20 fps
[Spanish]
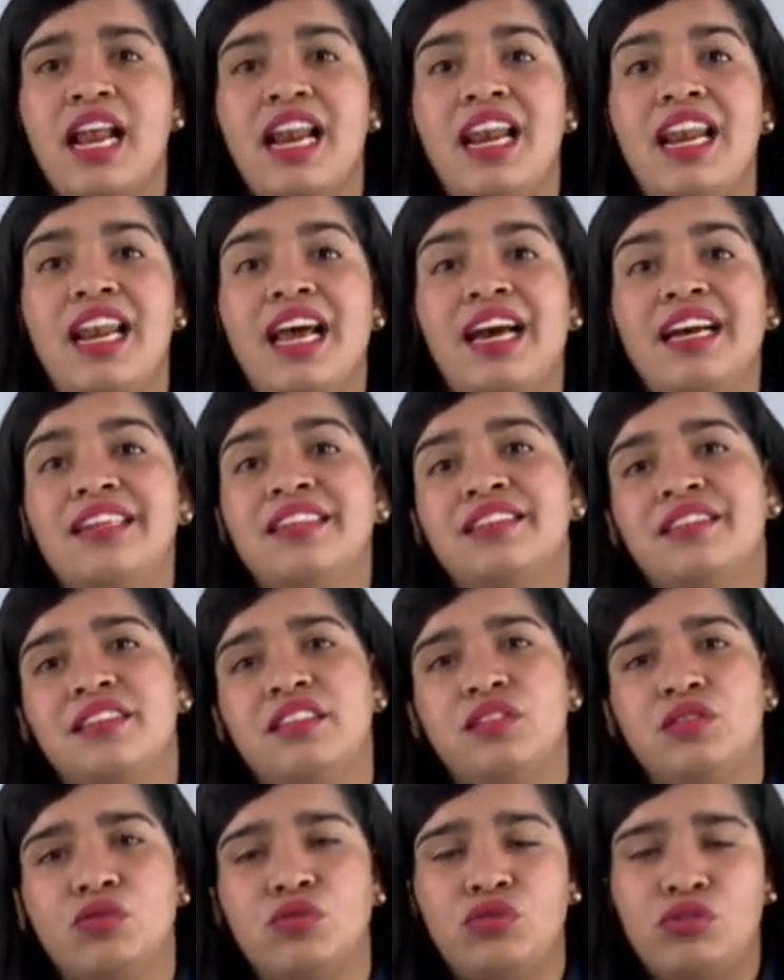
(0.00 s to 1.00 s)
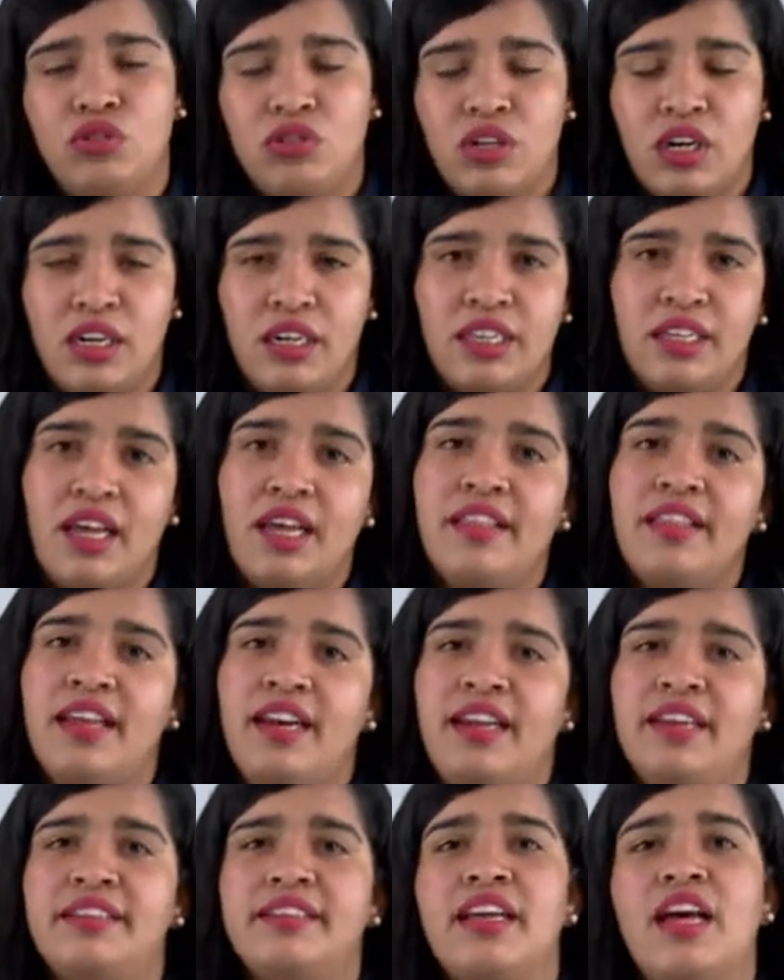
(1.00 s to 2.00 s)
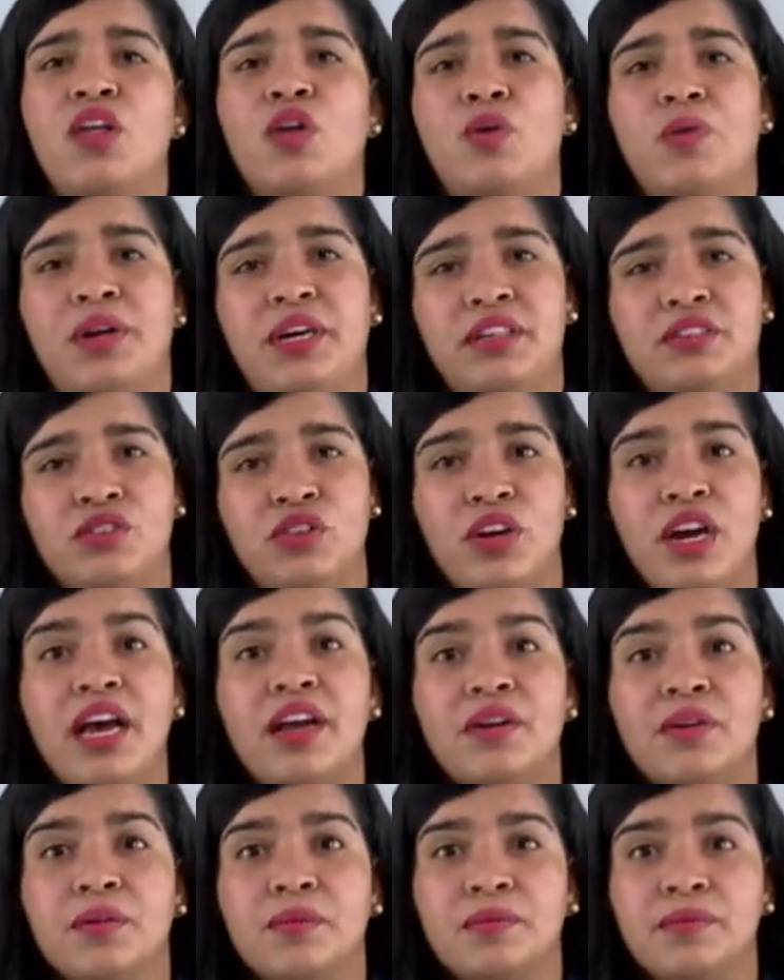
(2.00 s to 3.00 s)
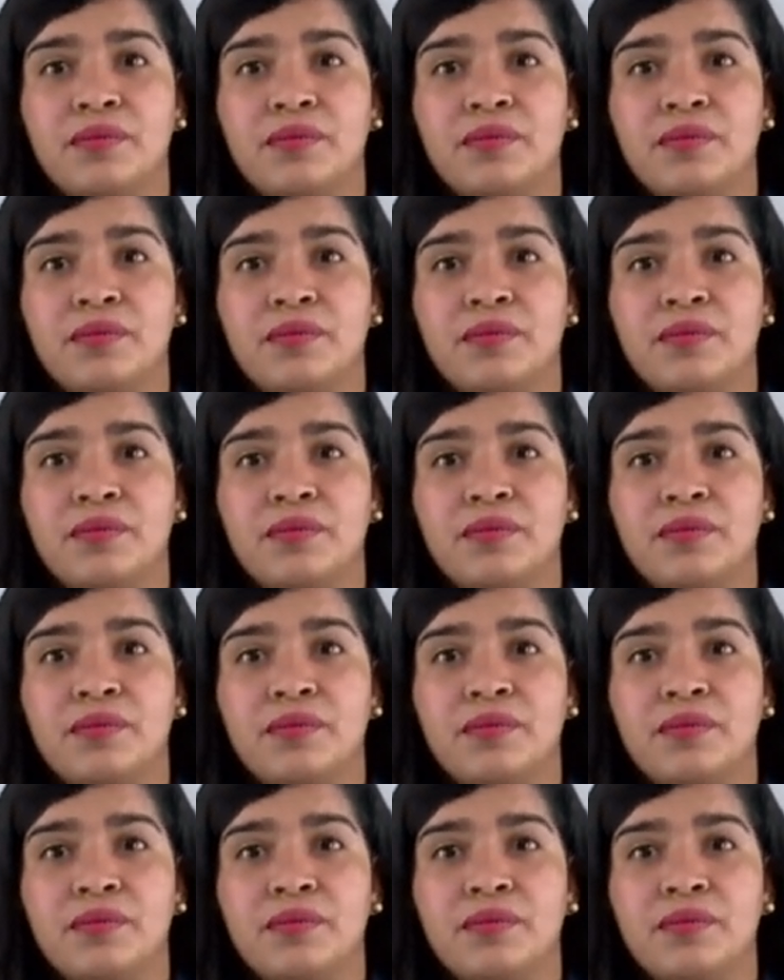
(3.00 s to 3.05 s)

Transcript: la institucionalidad del Estado venezolano.